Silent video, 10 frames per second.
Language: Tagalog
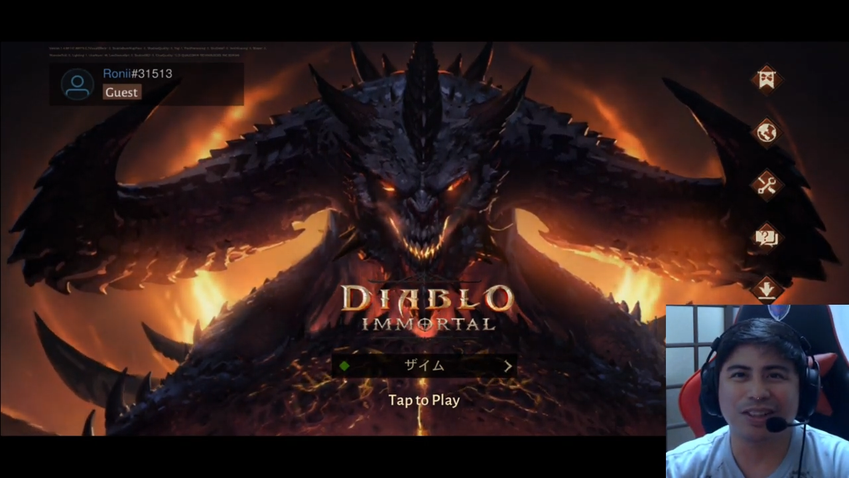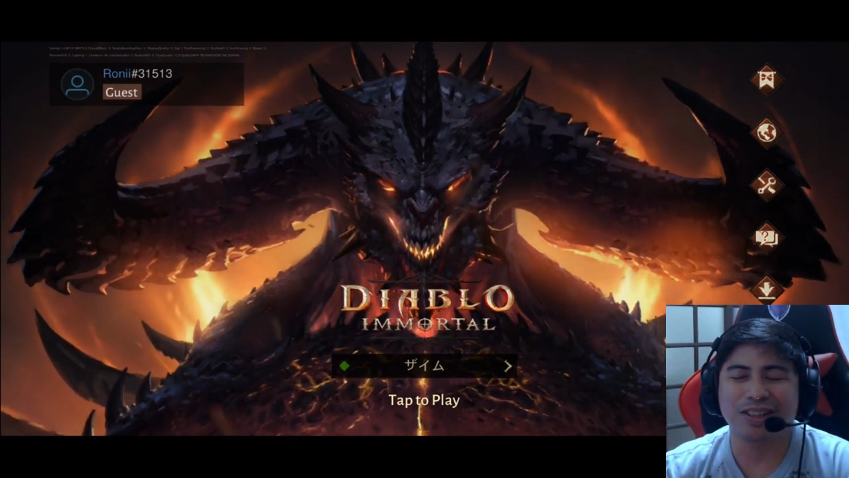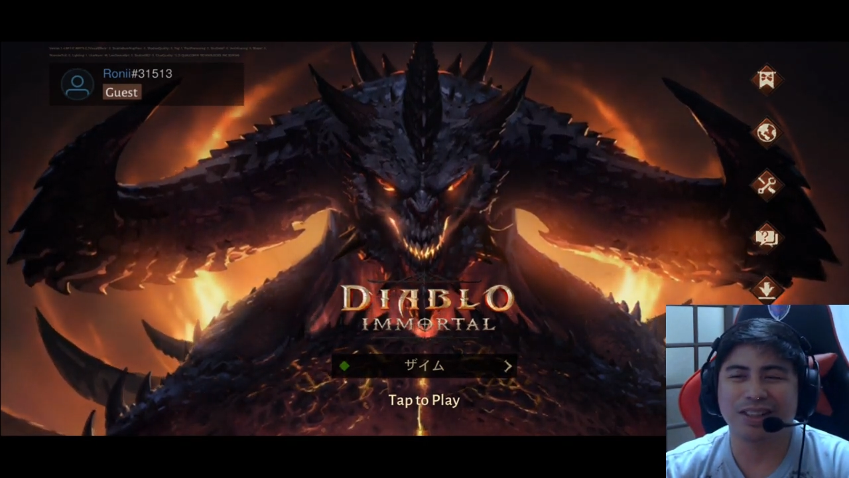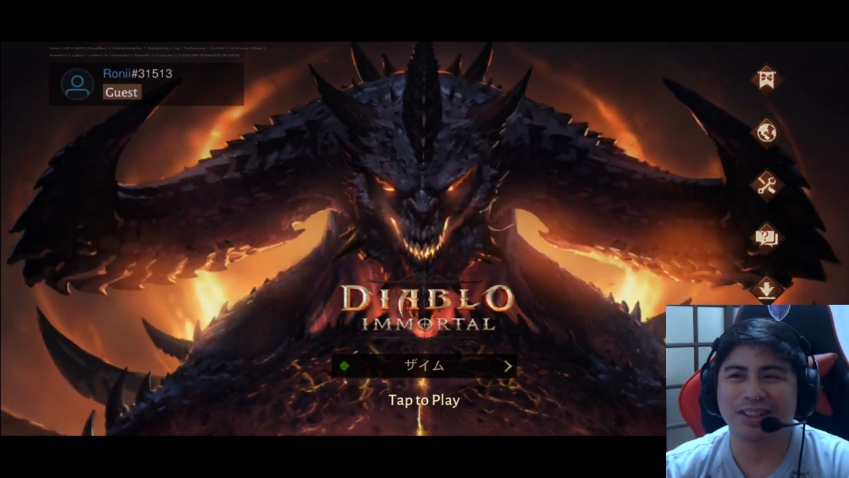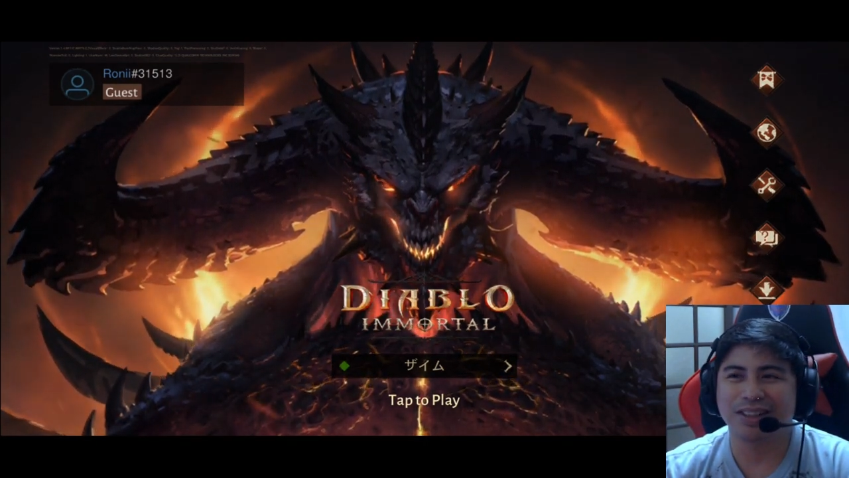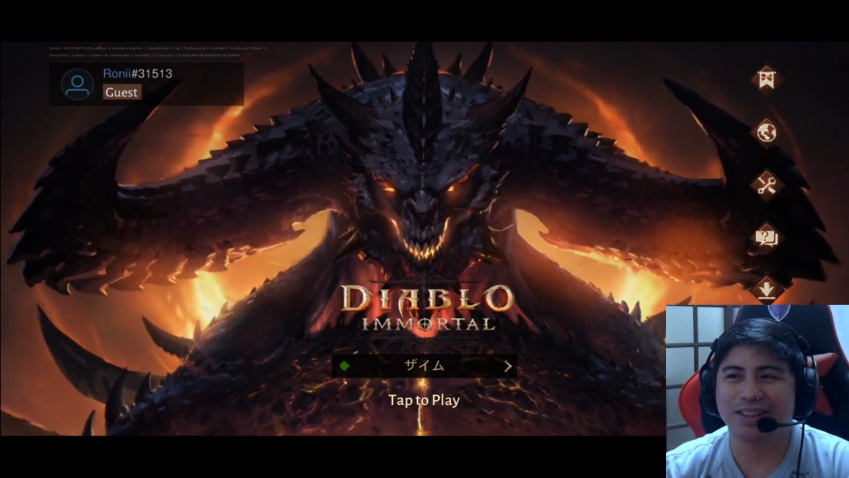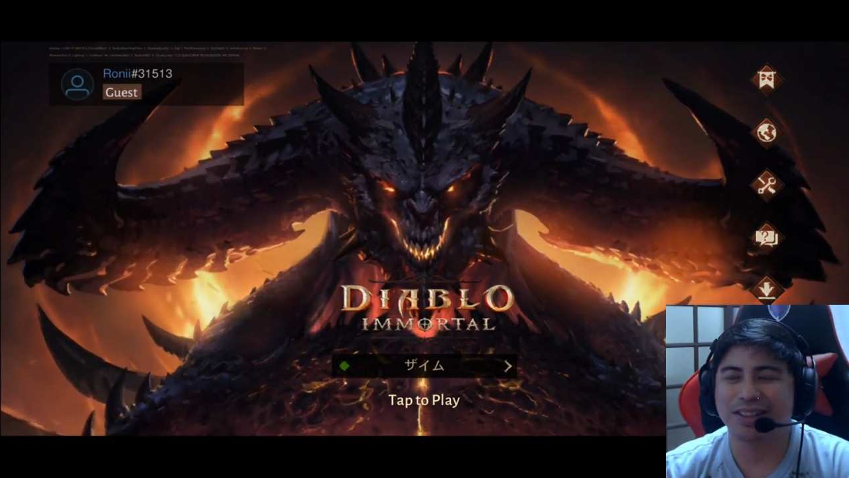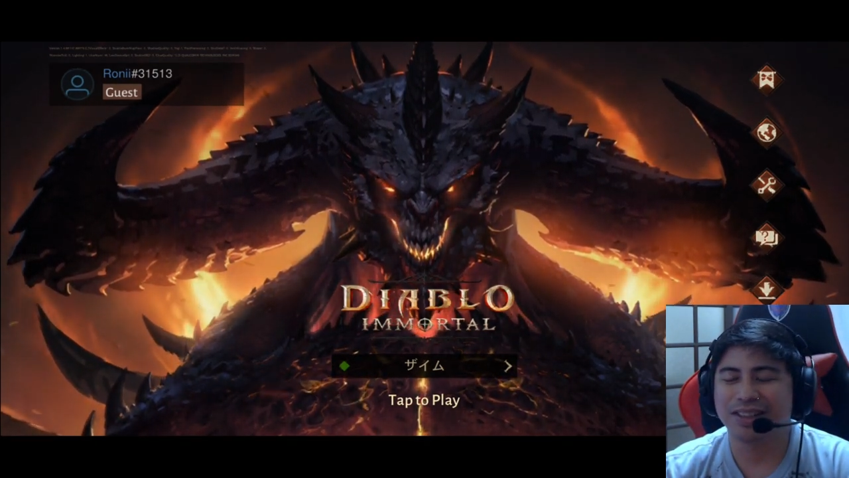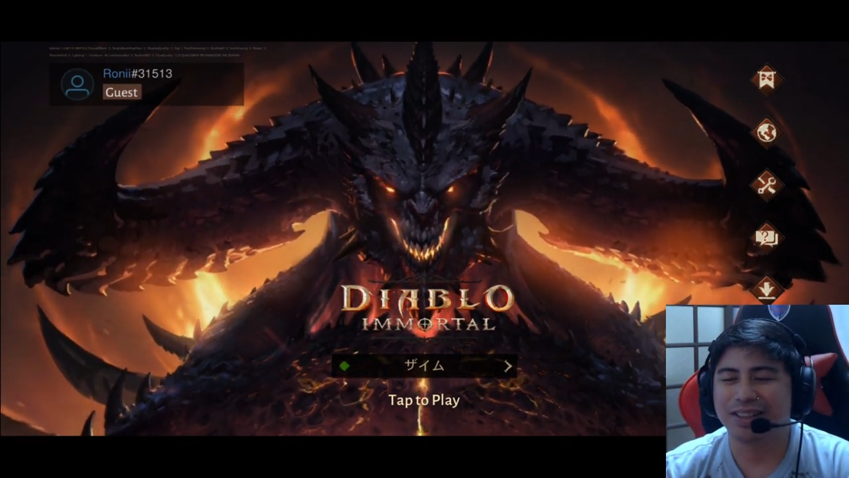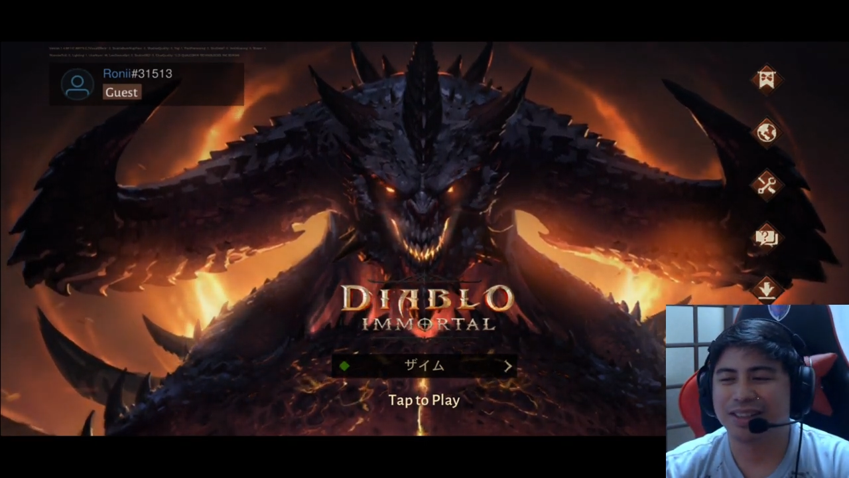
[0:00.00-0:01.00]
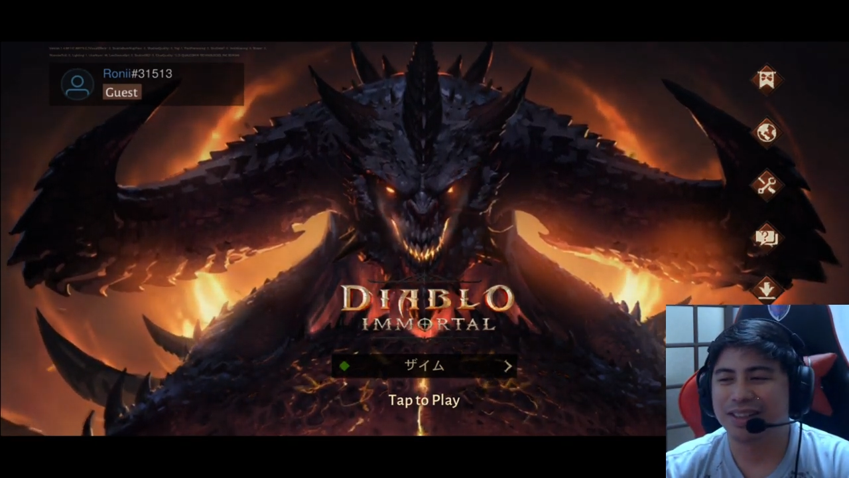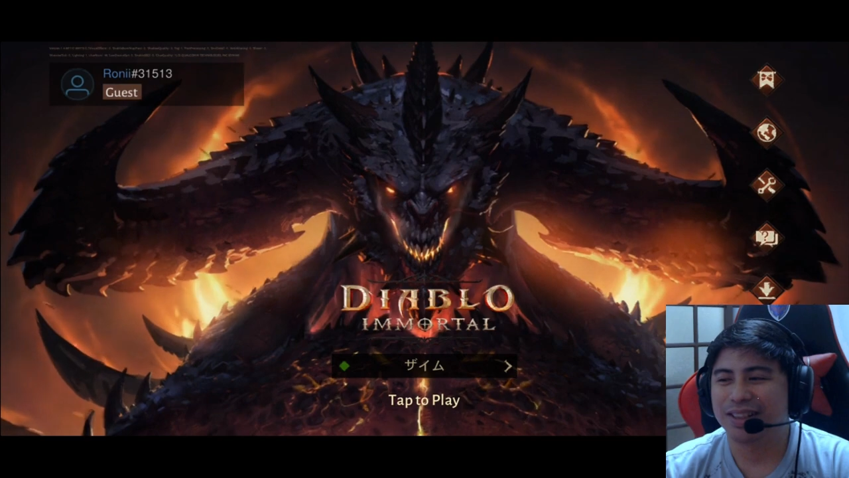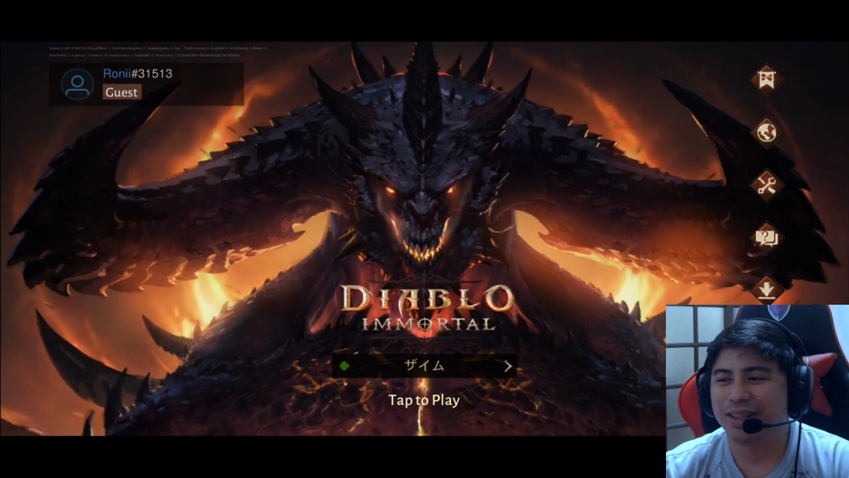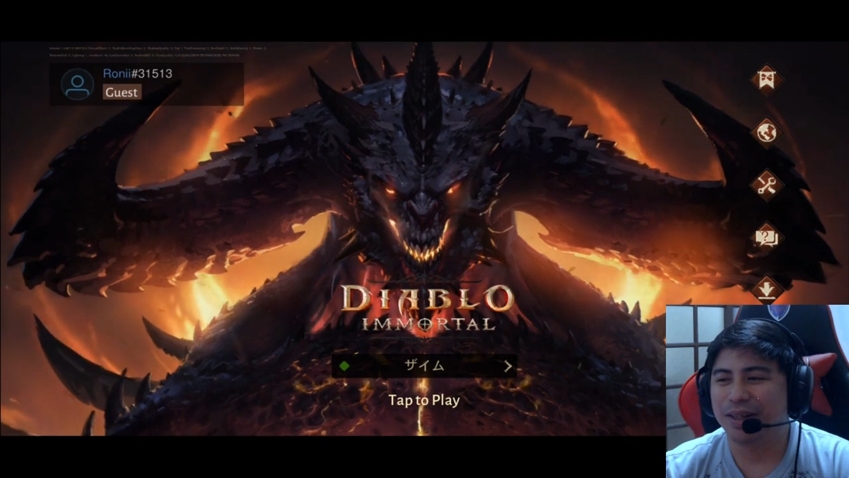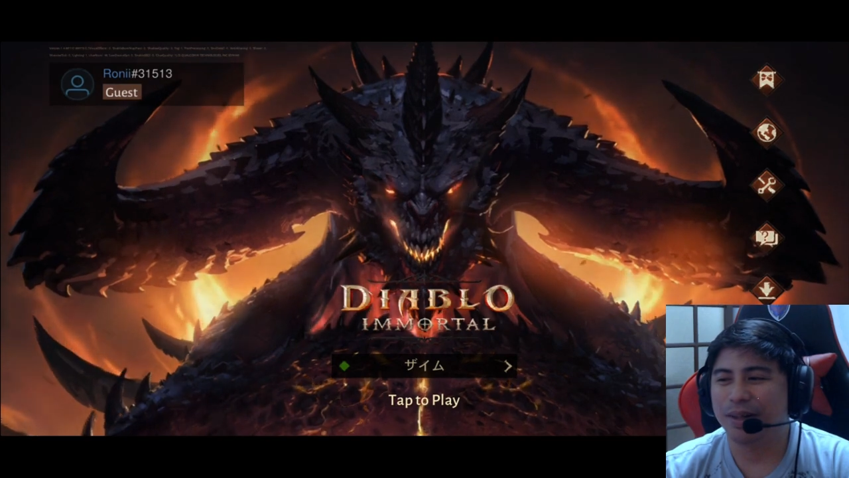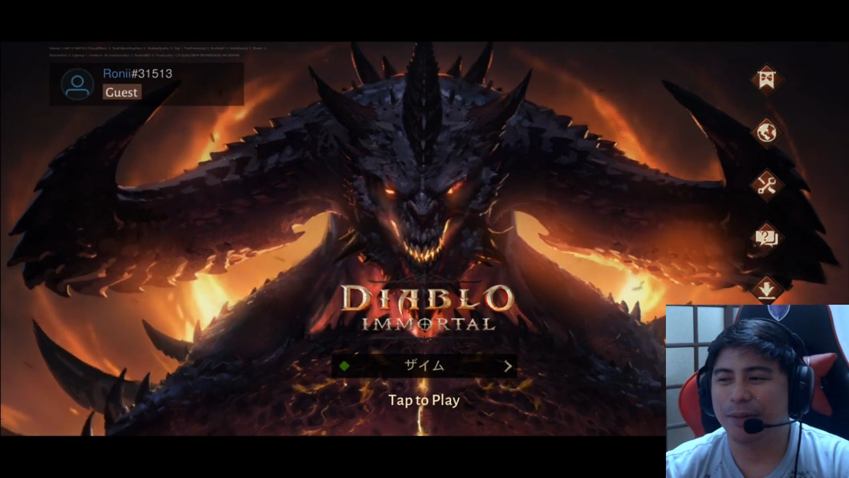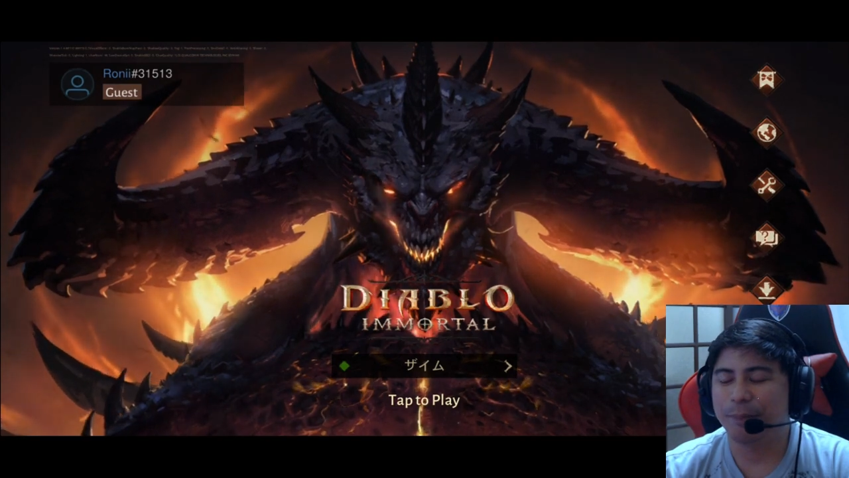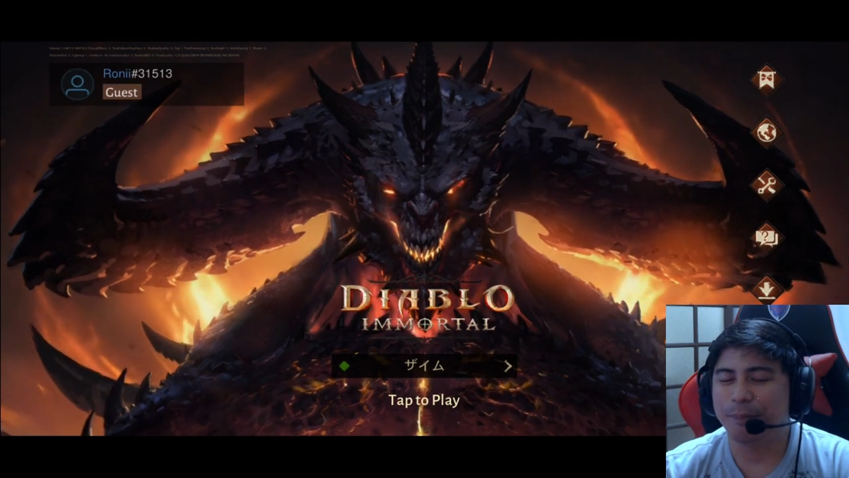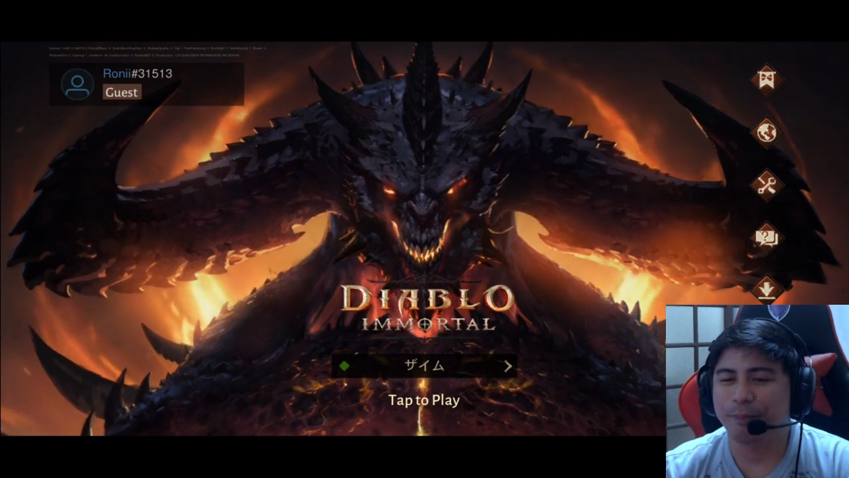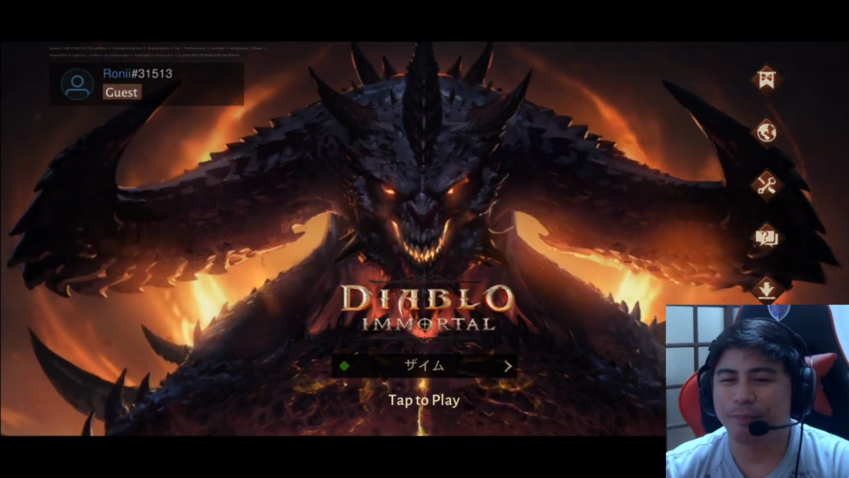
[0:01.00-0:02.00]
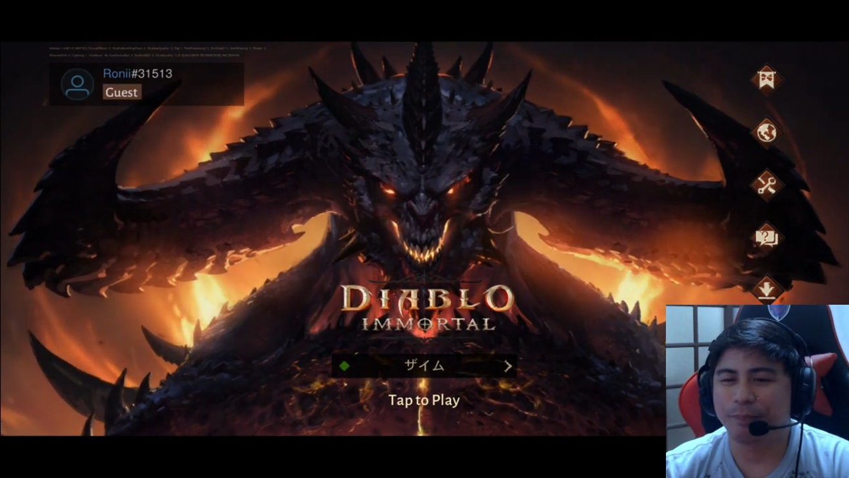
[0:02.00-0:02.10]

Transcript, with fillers: ganyan. Um,